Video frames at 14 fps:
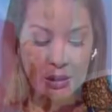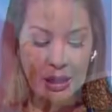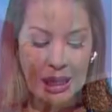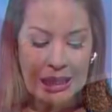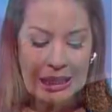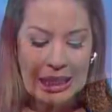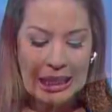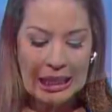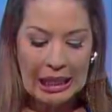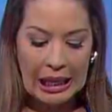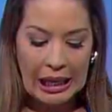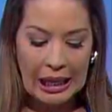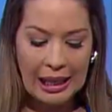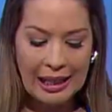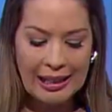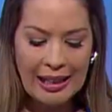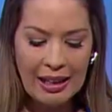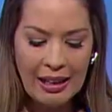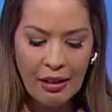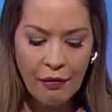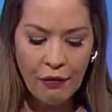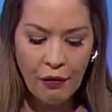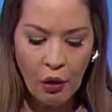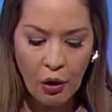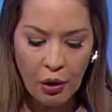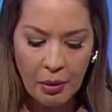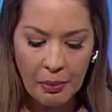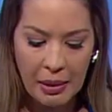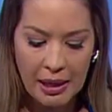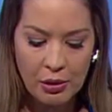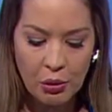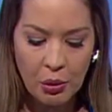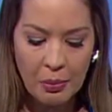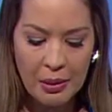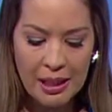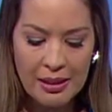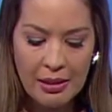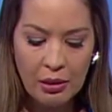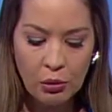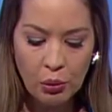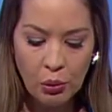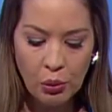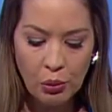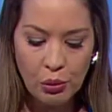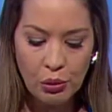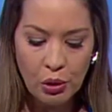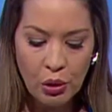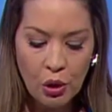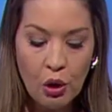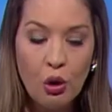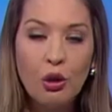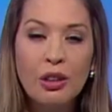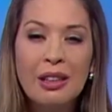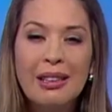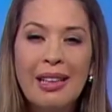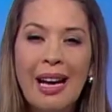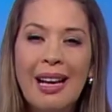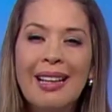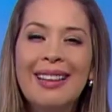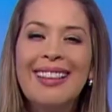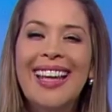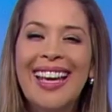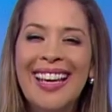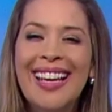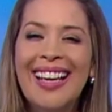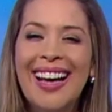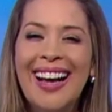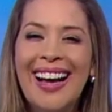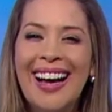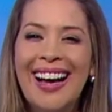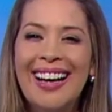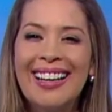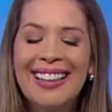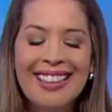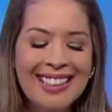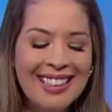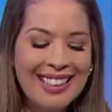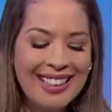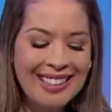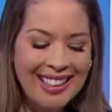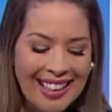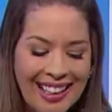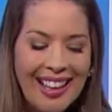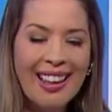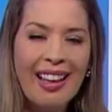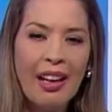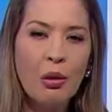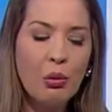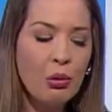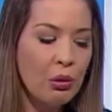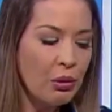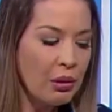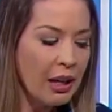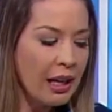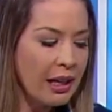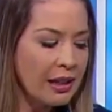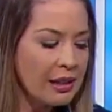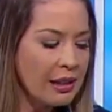tal de encajar. ¿De qué forma ensombreces tu luz con tal de encajar? te quedas en un lugar